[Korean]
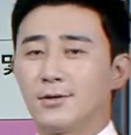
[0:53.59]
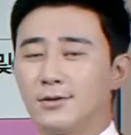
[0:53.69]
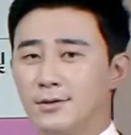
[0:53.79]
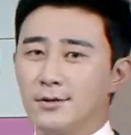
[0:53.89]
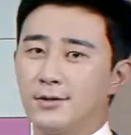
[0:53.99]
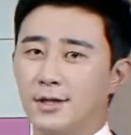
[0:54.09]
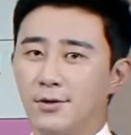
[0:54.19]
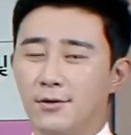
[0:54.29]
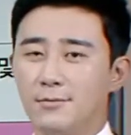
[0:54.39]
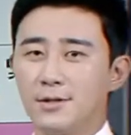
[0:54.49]
저는 제
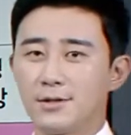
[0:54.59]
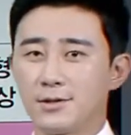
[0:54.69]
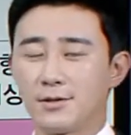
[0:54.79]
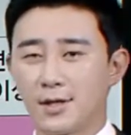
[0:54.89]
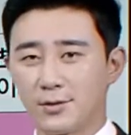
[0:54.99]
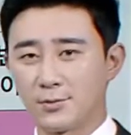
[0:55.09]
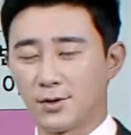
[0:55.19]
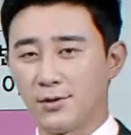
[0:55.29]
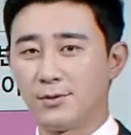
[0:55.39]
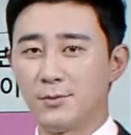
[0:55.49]
경험이 있어서 가족
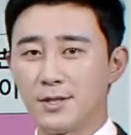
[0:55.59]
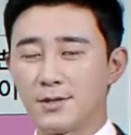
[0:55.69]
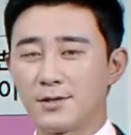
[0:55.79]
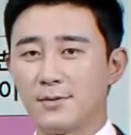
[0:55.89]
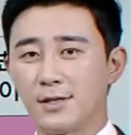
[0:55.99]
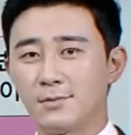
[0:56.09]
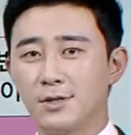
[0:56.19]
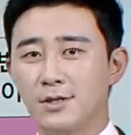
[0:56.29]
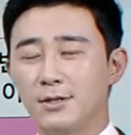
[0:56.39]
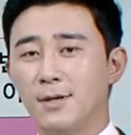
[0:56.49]
경험이 있어서
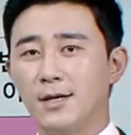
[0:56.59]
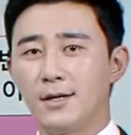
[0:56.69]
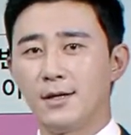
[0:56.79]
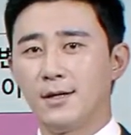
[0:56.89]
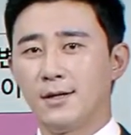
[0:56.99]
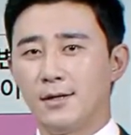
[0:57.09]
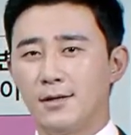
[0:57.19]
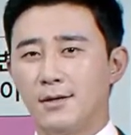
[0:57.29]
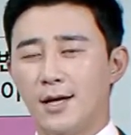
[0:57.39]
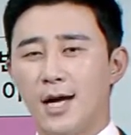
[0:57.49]
말씀드리지만
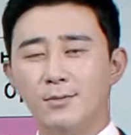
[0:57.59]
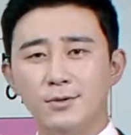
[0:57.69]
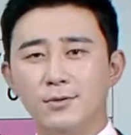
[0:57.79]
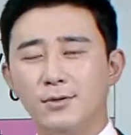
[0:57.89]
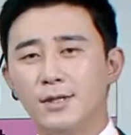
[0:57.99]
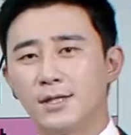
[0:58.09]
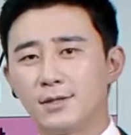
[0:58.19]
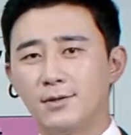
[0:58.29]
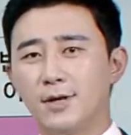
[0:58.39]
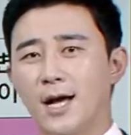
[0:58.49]
어, 암으로
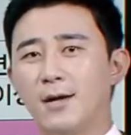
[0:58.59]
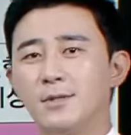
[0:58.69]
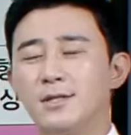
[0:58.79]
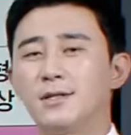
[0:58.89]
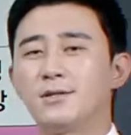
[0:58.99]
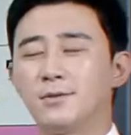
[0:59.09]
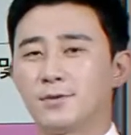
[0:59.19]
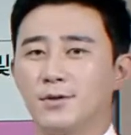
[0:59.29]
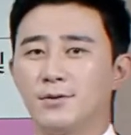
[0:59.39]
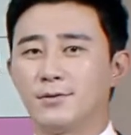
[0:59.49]
인해서 암이
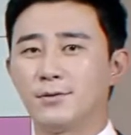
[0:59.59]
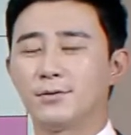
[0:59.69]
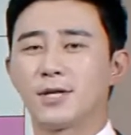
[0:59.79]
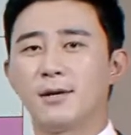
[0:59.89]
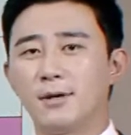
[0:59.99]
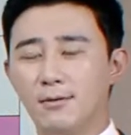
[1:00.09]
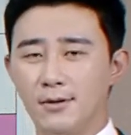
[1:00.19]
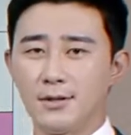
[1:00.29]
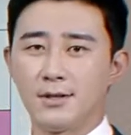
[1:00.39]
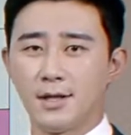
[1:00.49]
직접적으로 사망
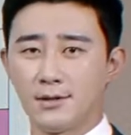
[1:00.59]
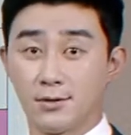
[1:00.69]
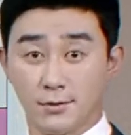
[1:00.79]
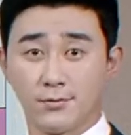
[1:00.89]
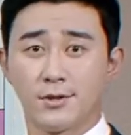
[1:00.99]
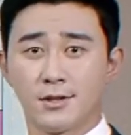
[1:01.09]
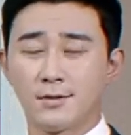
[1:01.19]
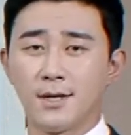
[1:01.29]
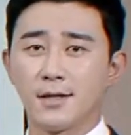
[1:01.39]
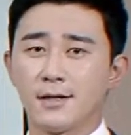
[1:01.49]
원인이 되는 경우도
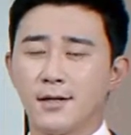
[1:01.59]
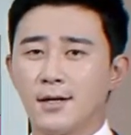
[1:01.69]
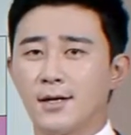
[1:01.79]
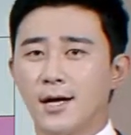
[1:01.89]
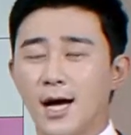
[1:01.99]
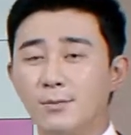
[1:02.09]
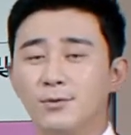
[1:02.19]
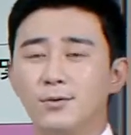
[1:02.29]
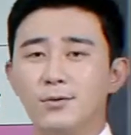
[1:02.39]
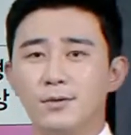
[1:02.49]
있지만
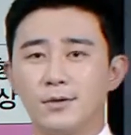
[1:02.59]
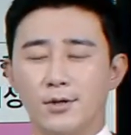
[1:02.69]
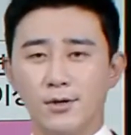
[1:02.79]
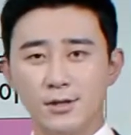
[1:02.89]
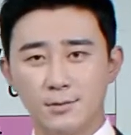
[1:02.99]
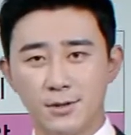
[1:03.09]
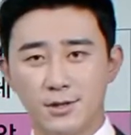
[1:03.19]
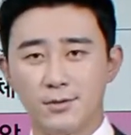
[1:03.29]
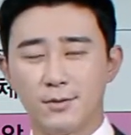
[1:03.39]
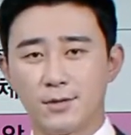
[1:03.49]
암으로 열심히
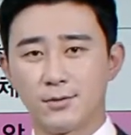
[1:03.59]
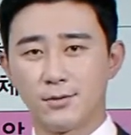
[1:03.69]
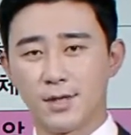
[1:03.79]
치료받고 또